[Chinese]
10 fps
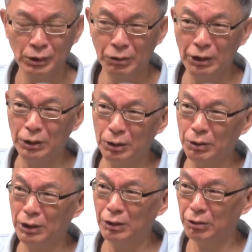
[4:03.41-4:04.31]
所以你就
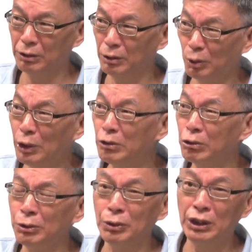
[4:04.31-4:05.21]
觉得说归
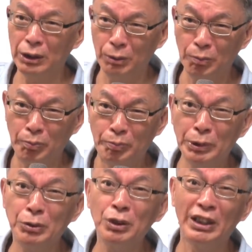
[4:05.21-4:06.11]
诸于一个不
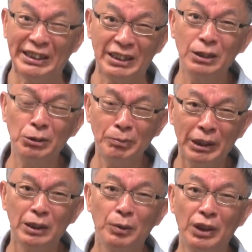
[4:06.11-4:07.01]
需要理性论
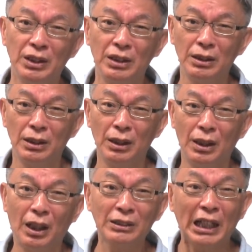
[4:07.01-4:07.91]
辩的原因，
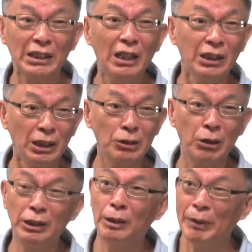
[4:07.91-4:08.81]
然后大家以讹
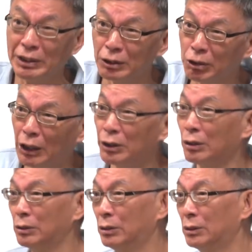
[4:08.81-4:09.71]
传讹变成传
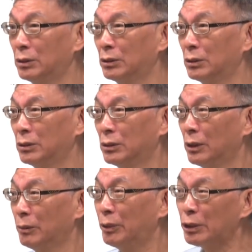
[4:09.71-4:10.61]
统，
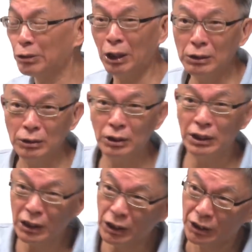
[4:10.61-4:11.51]
变成传统以后
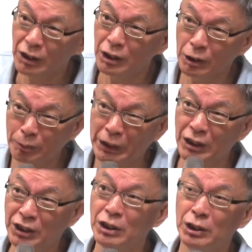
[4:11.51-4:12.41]
宁可信其有不
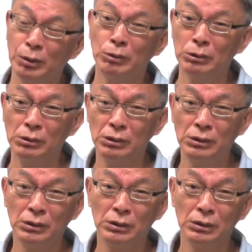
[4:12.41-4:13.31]
可信其无，
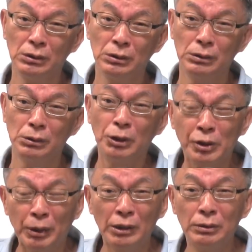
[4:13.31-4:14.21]
为
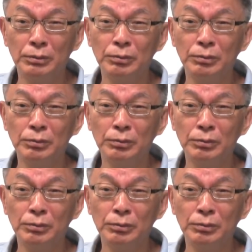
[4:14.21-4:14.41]
什么？